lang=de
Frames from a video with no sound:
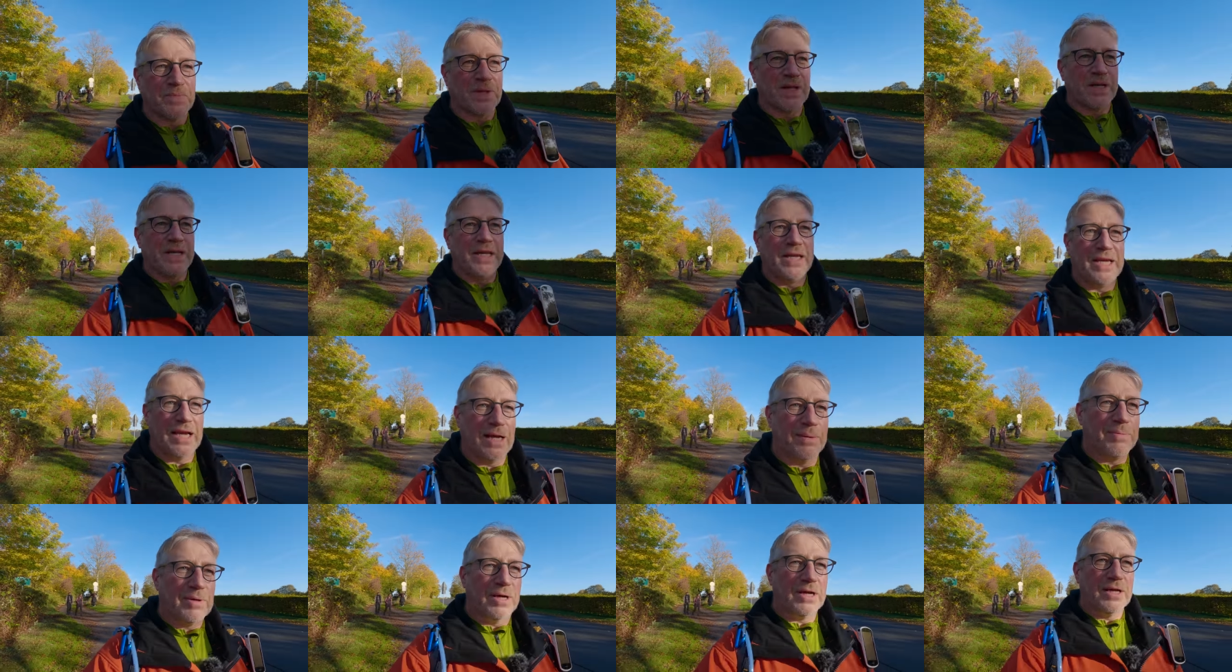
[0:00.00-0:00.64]

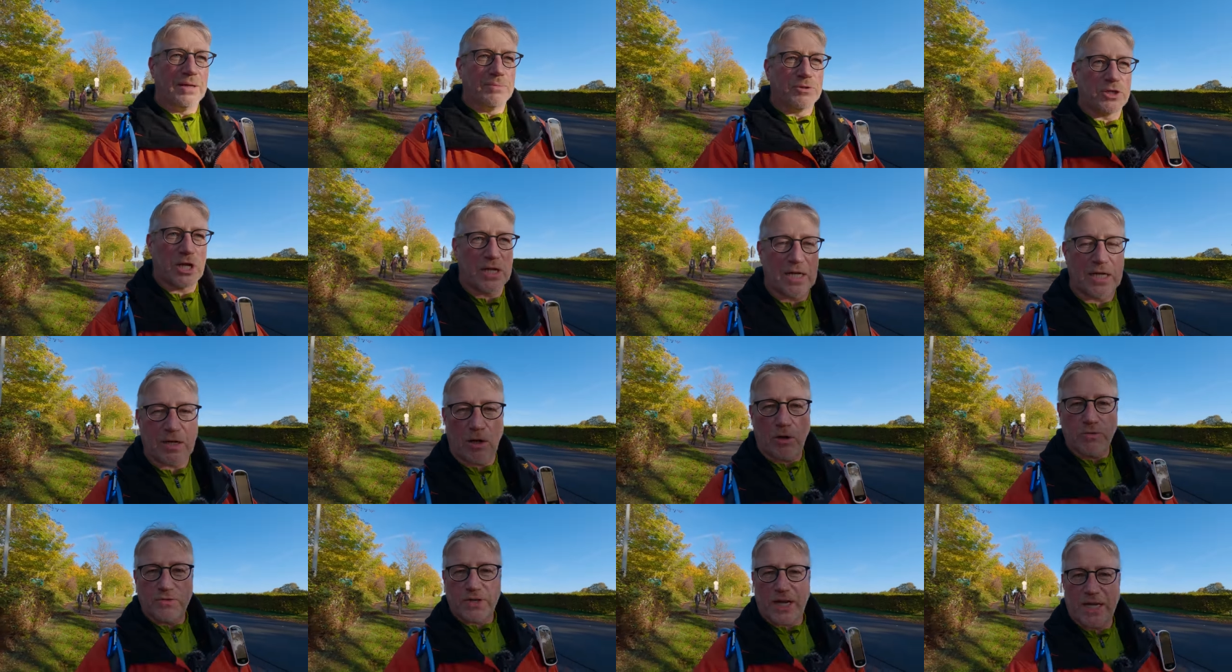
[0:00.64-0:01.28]
Nee, aber ähm, stand da
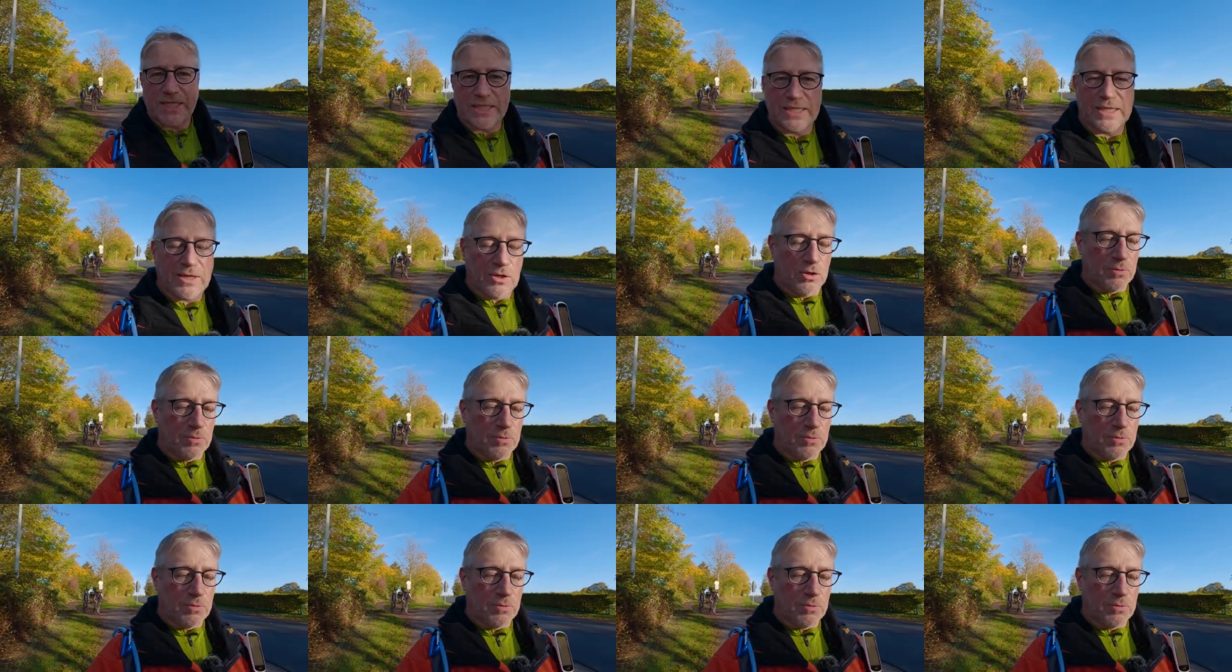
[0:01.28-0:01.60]
drauf, 30